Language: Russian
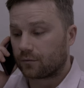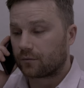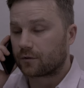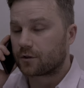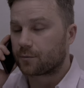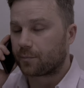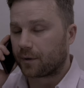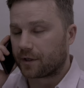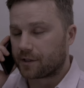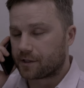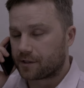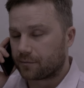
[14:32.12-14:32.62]

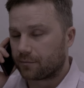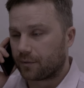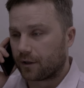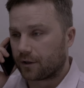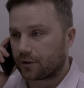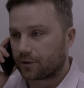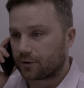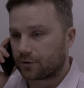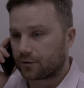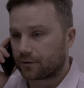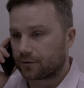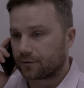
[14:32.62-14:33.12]
Спасибо
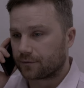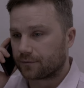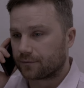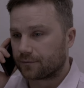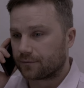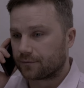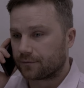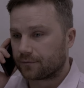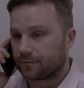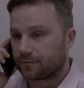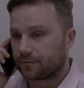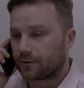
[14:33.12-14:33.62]
большое.
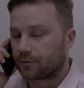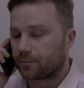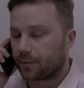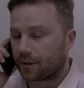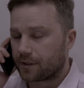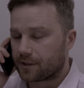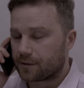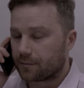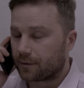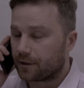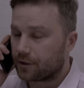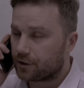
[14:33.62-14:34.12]

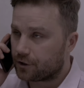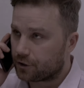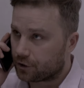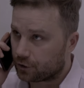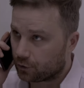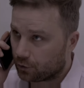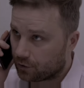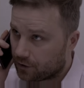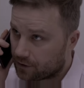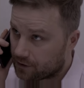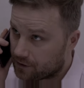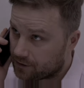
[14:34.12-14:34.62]
Спасибо.
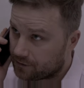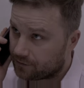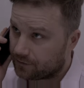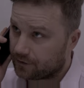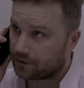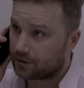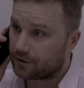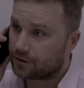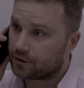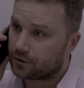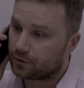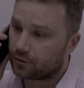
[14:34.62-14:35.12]
Еще раз
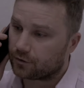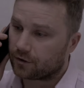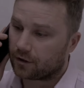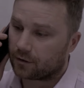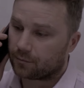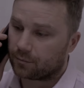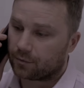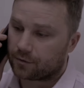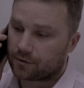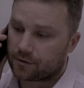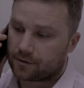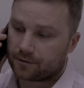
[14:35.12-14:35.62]
извините, что так
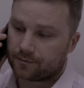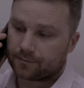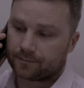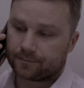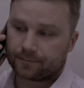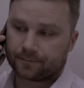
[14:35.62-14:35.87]
поздно.